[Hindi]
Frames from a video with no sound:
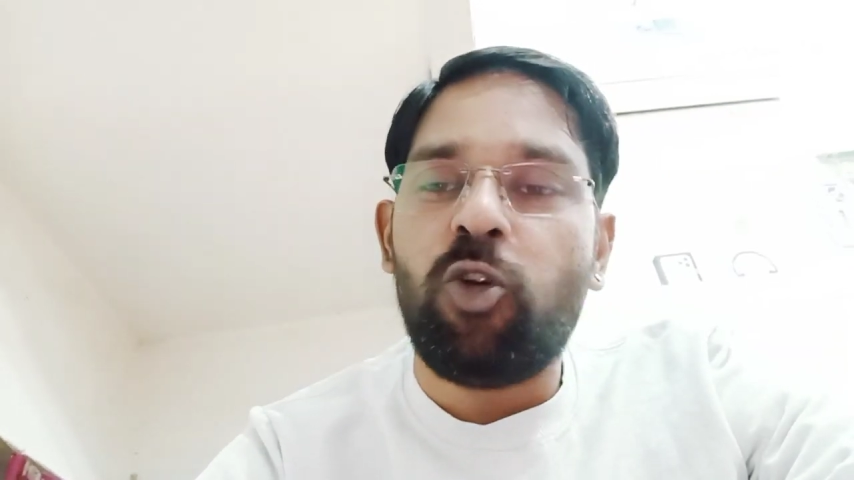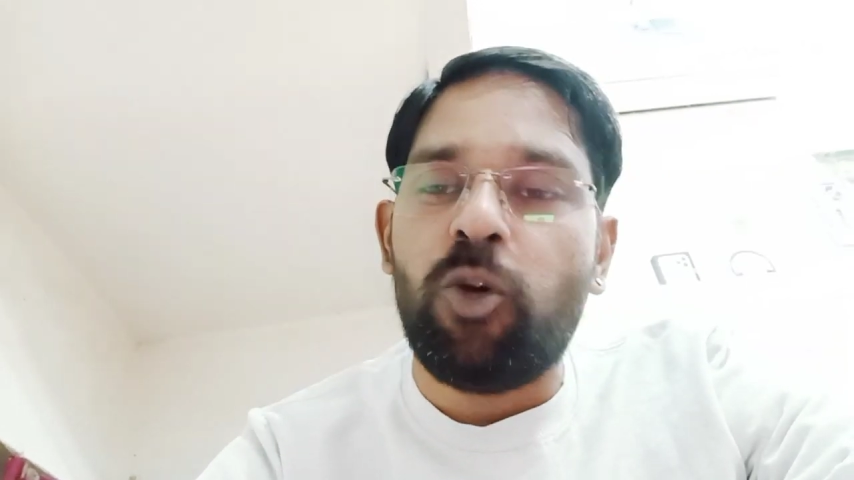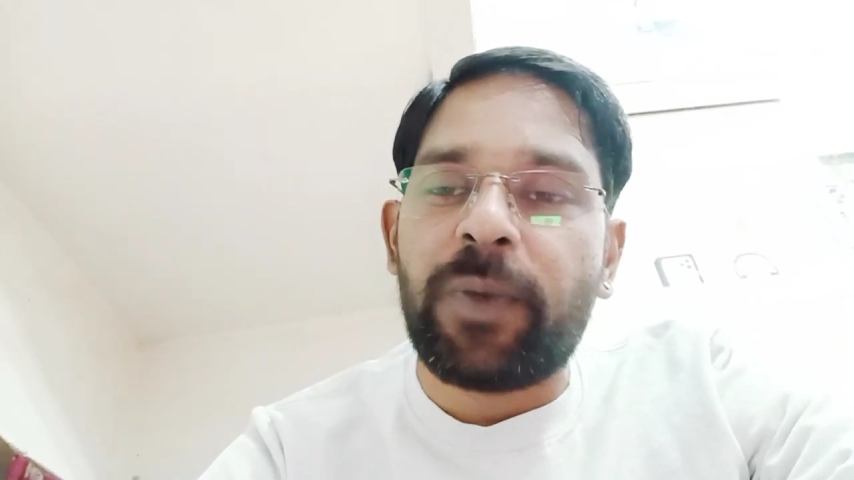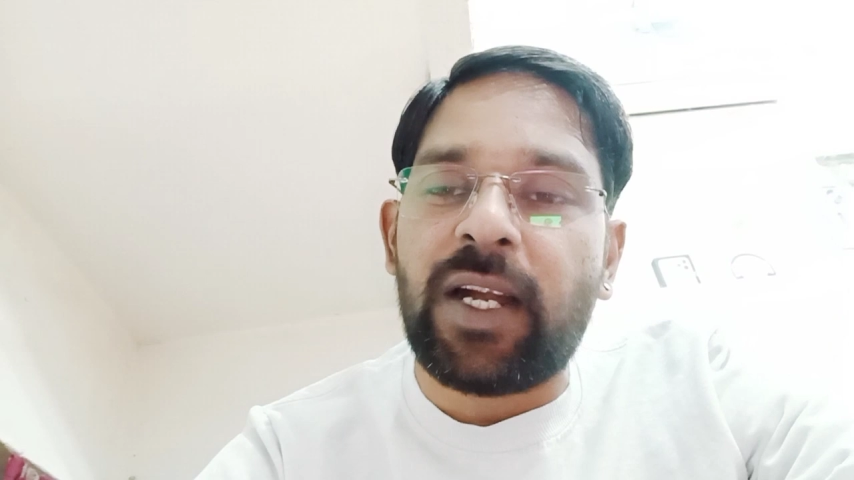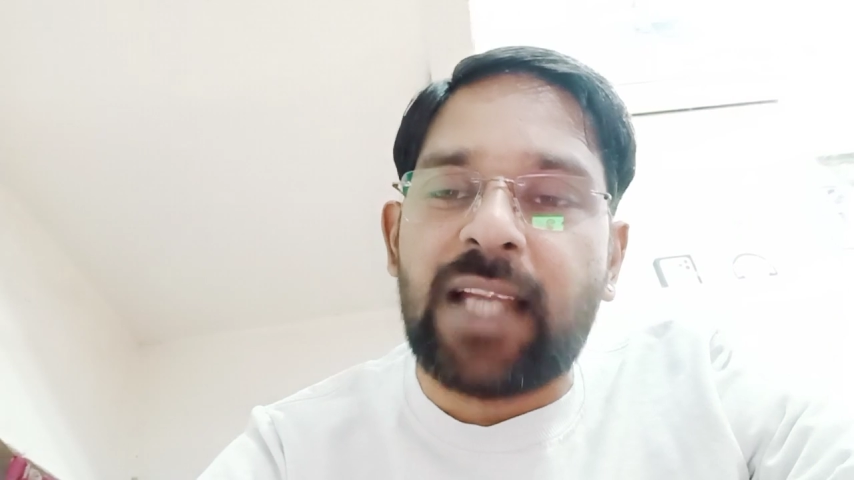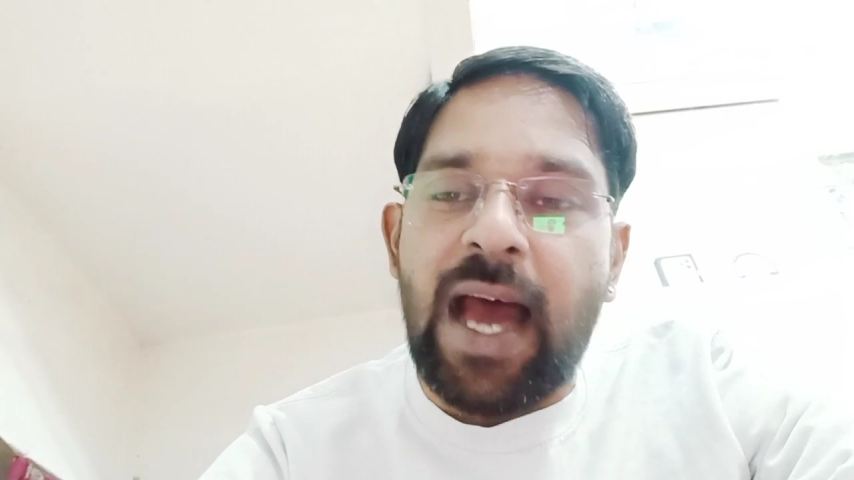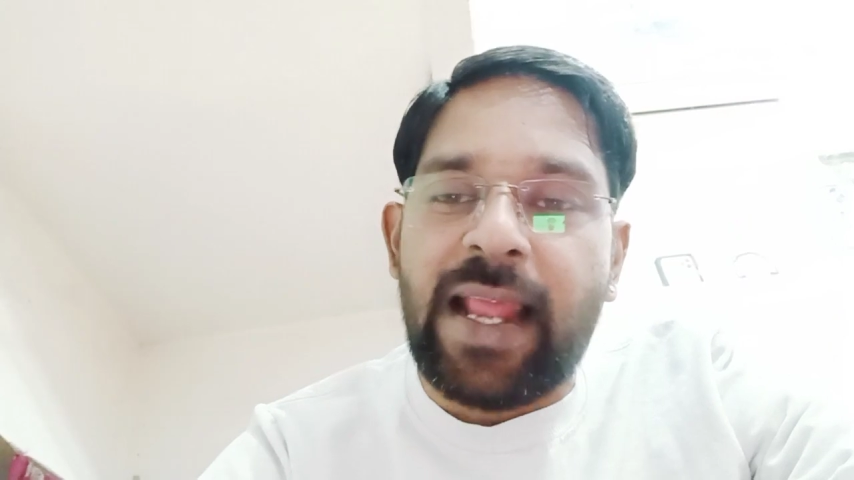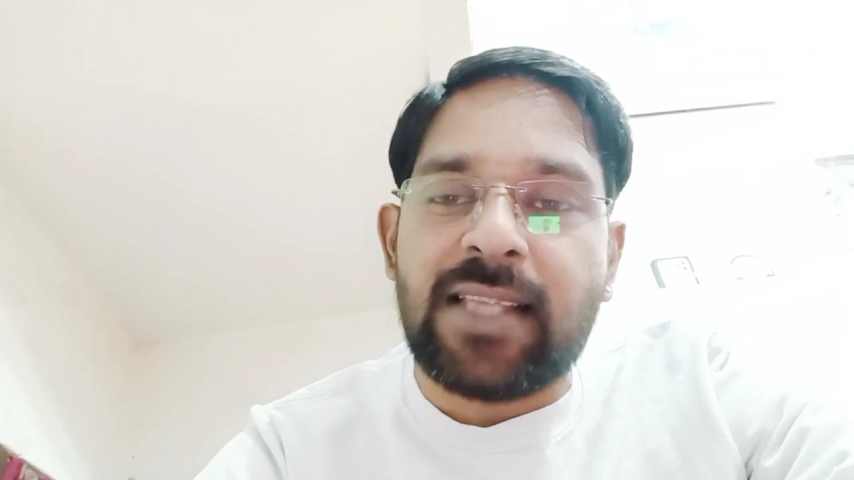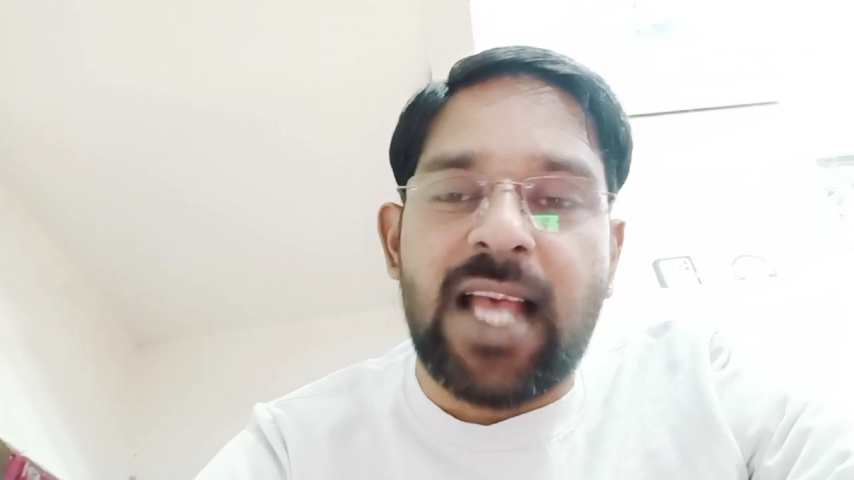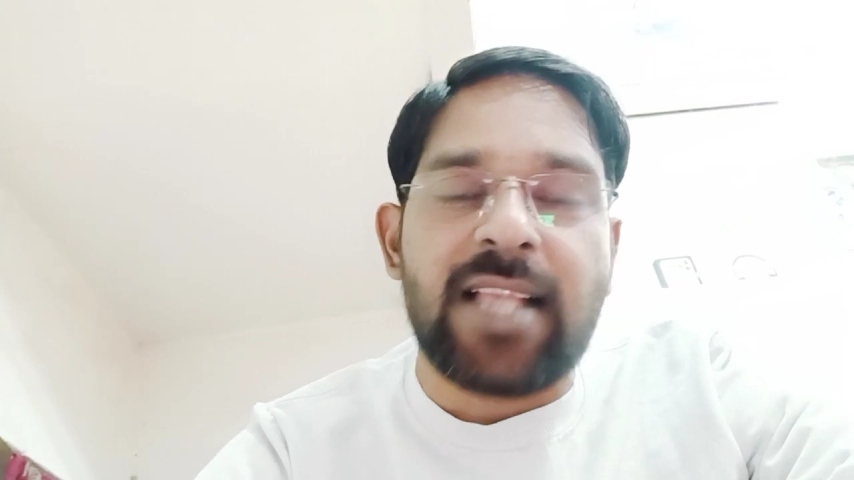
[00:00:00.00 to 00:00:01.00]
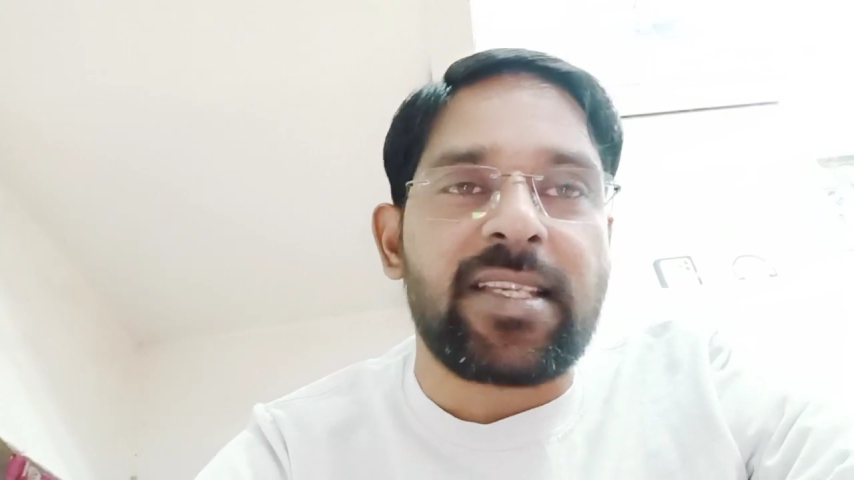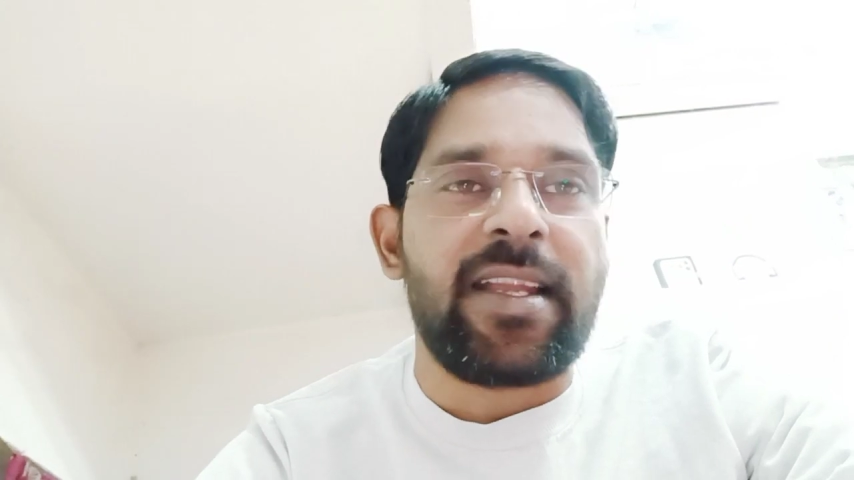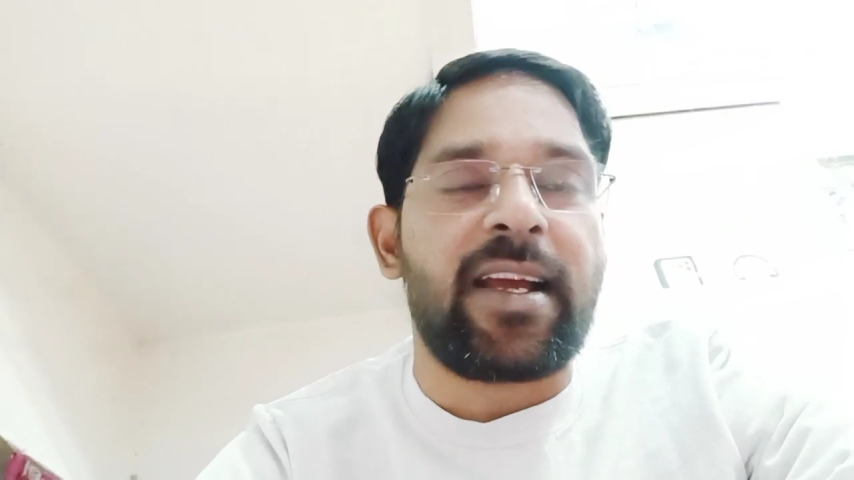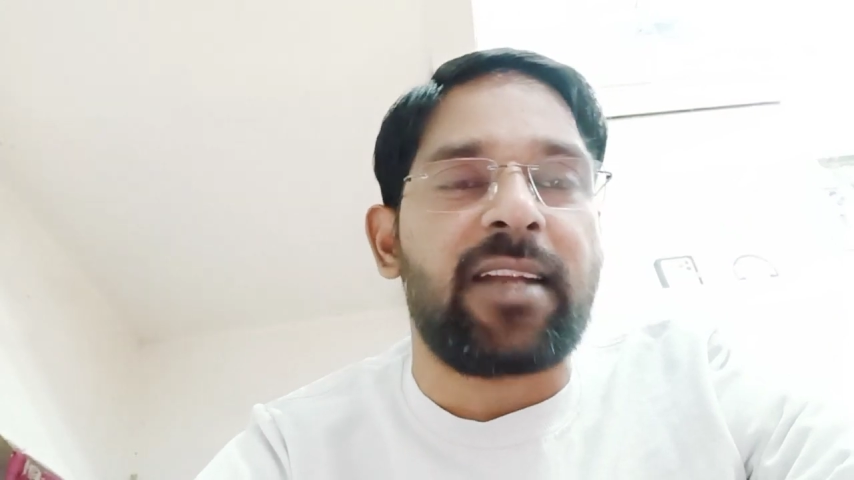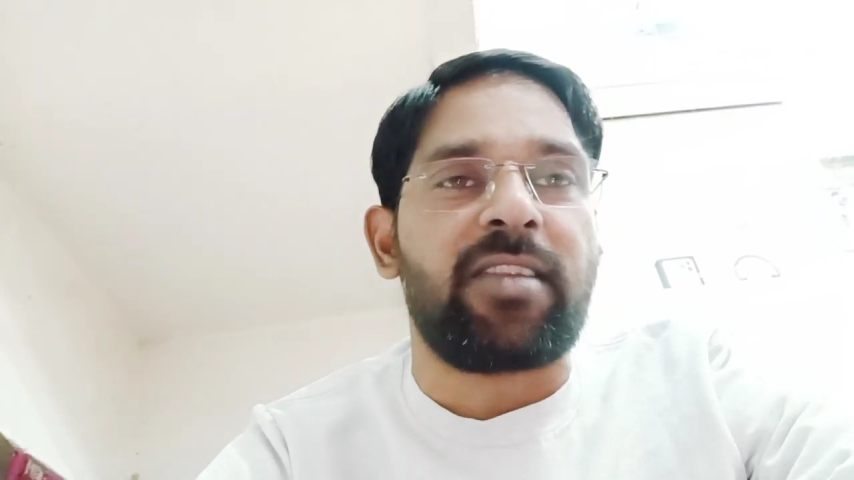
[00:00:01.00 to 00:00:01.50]
उम्र अठारह साल से
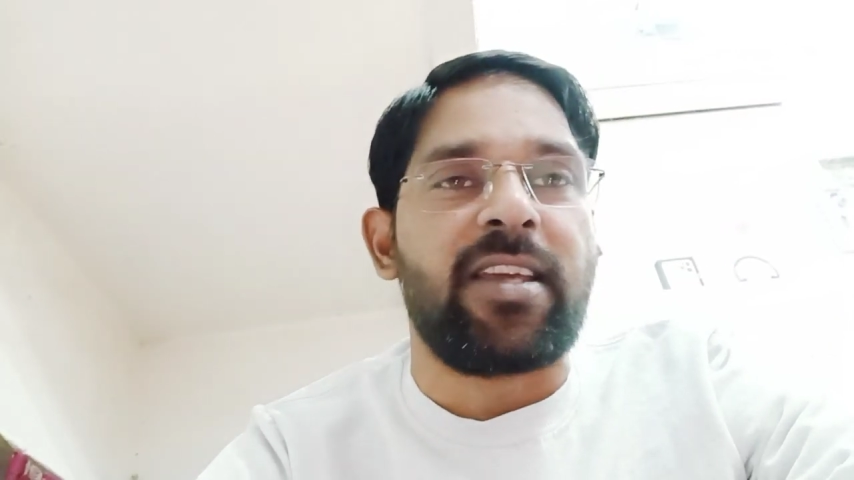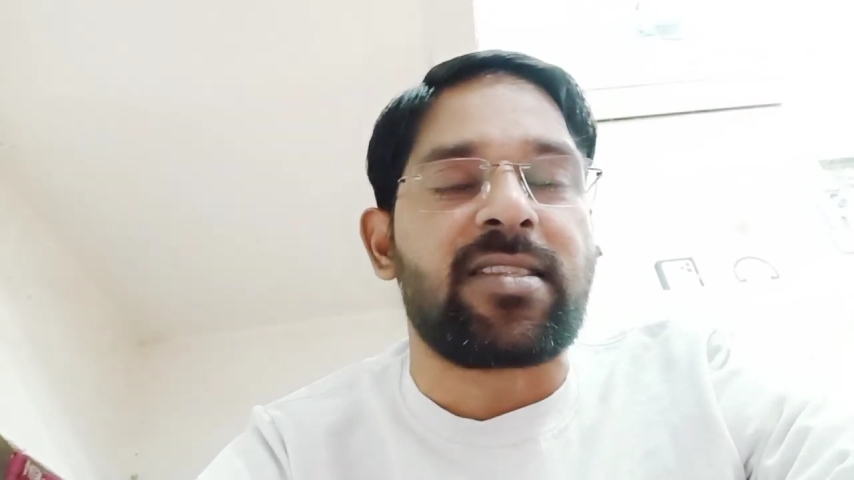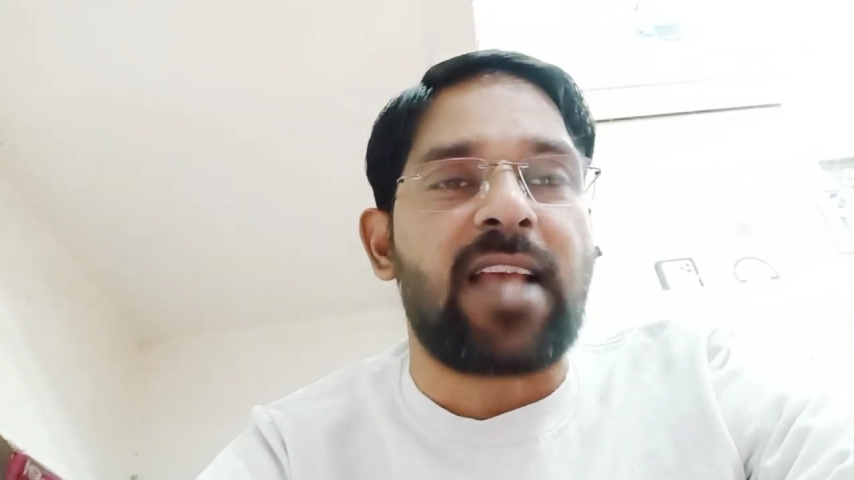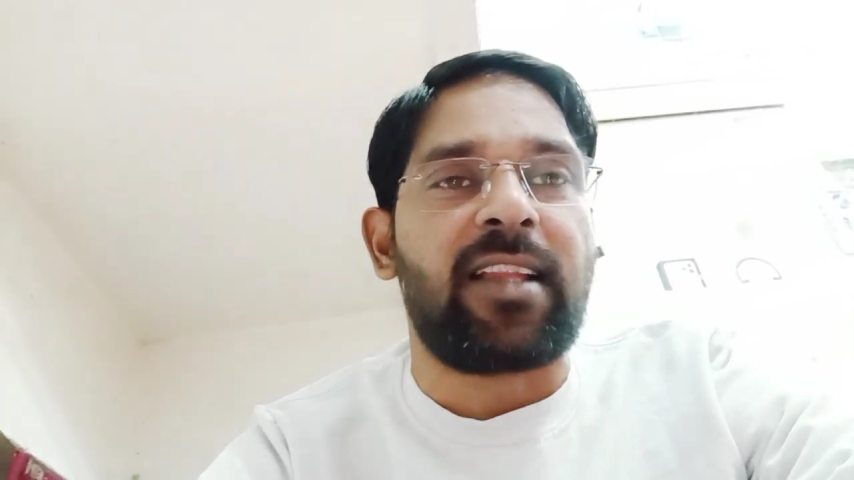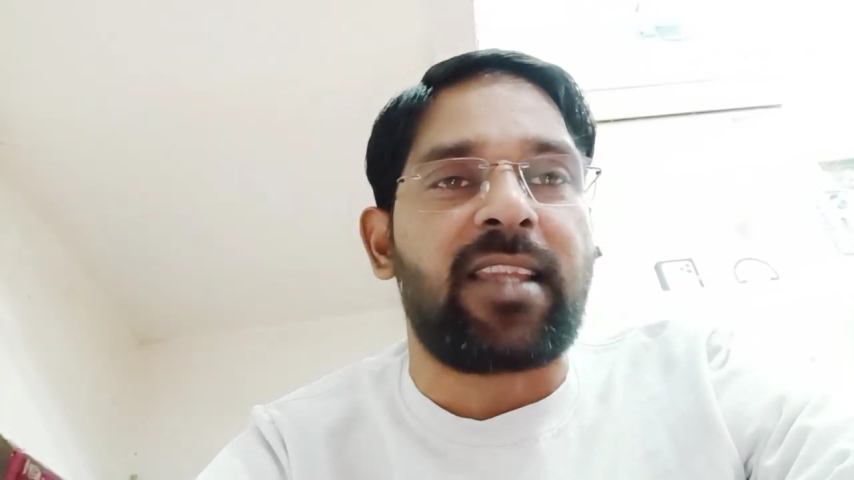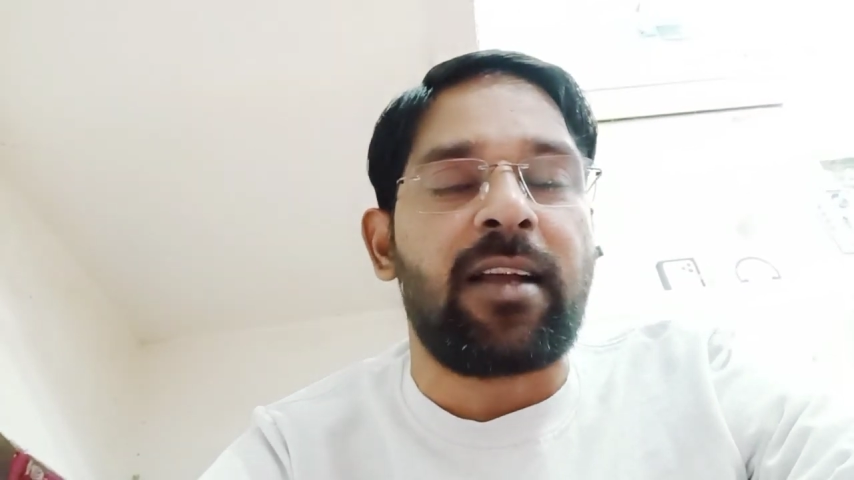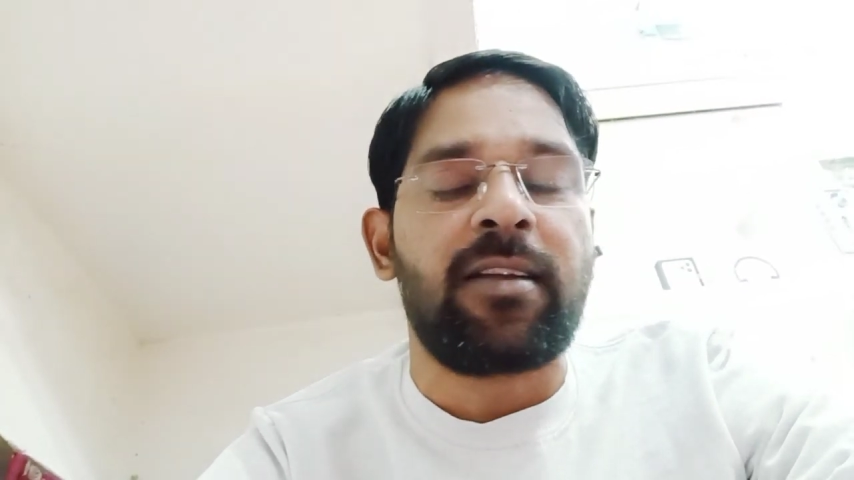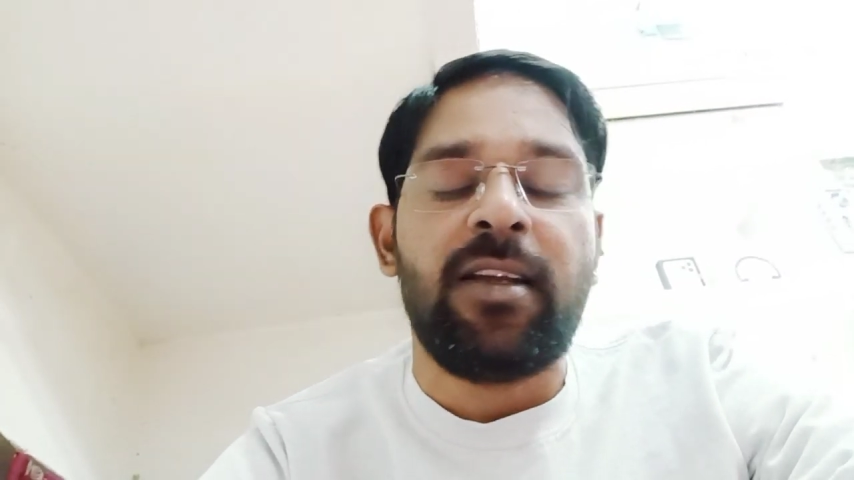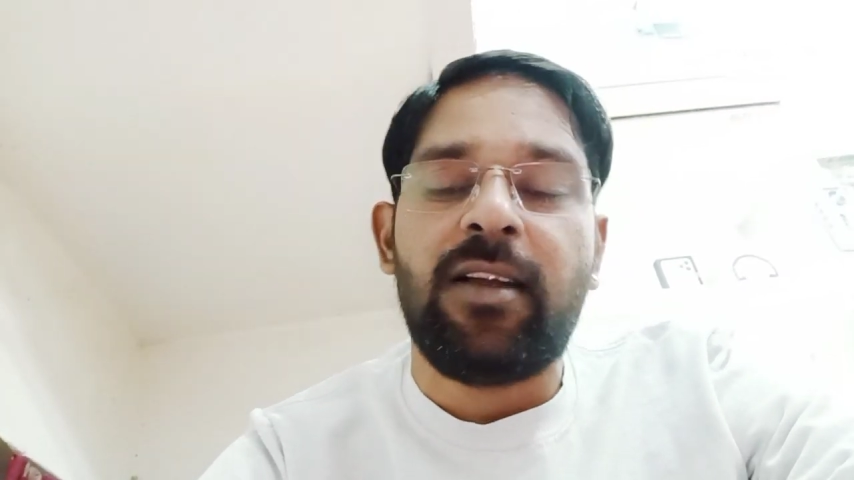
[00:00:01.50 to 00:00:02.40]
लेकर तीस साल तक